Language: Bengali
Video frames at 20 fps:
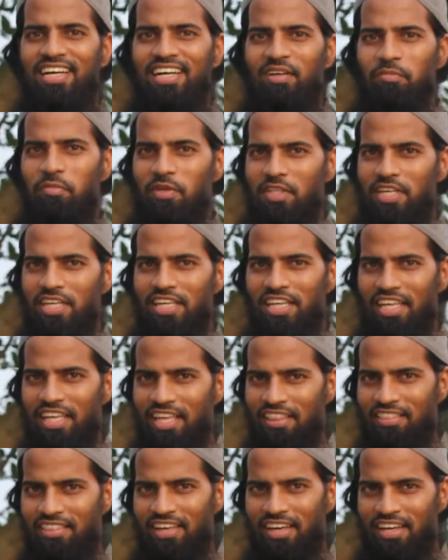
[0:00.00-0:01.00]
আপনাদের
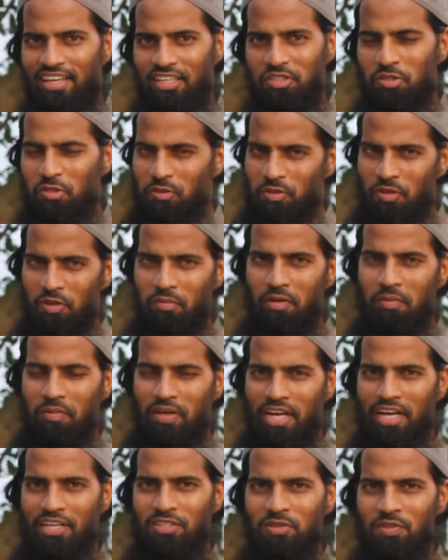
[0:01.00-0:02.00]
ঈদ সুন্দরভাবে
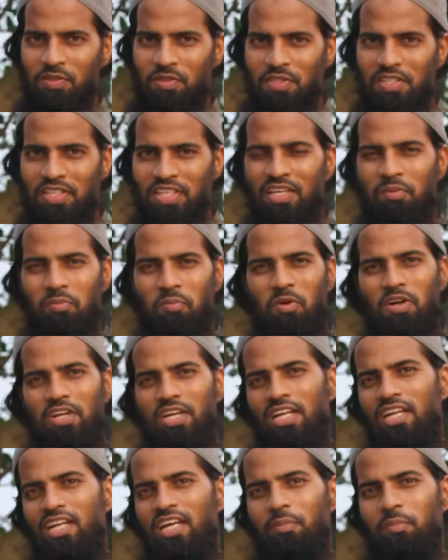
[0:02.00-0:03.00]
কাটুক মহান
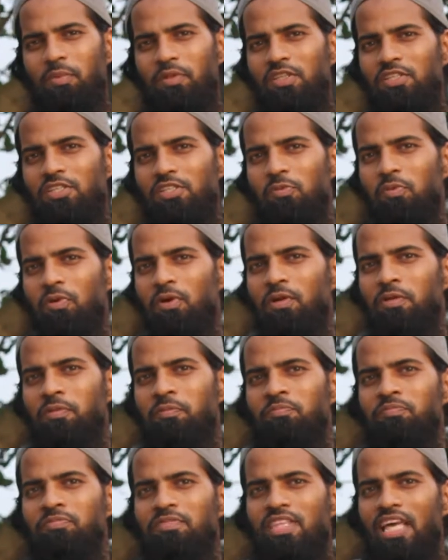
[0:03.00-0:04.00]
আল্লাহ আপনাদের জীবন
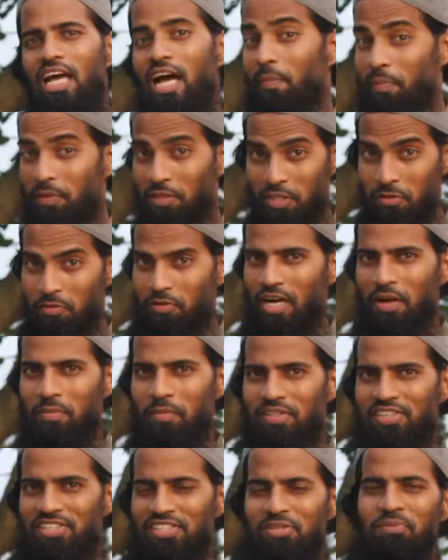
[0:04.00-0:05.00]
আপনাদের এবং
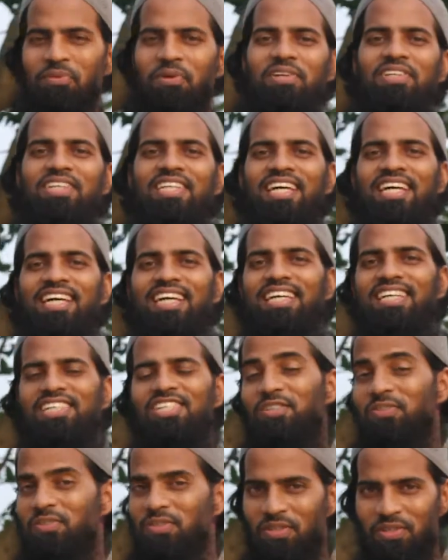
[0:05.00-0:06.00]
আমাদের জীবন
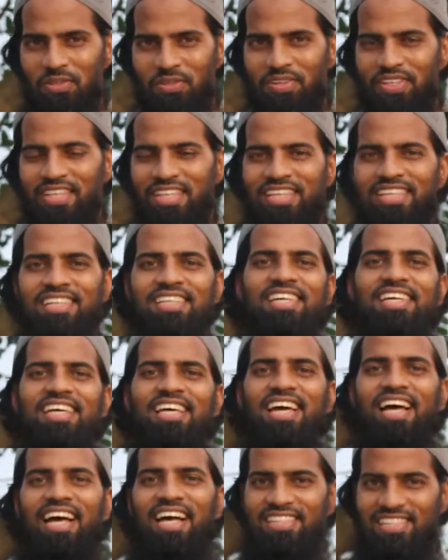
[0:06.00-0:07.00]
সুন্দর করে দিন
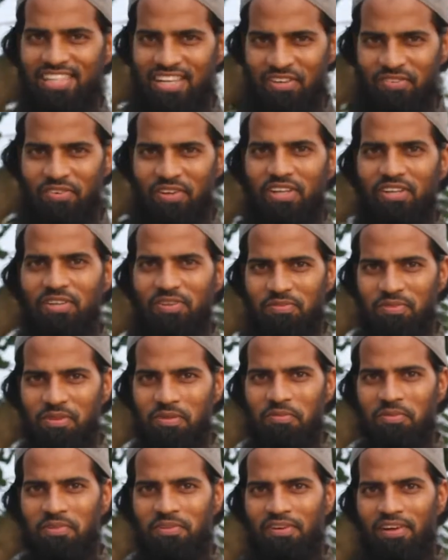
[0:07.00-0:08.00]
আসসালামু আলাইকুম
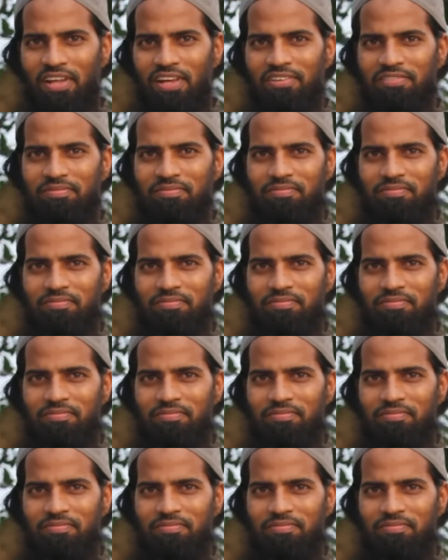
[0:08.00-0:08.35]
রহমতুল্লাহ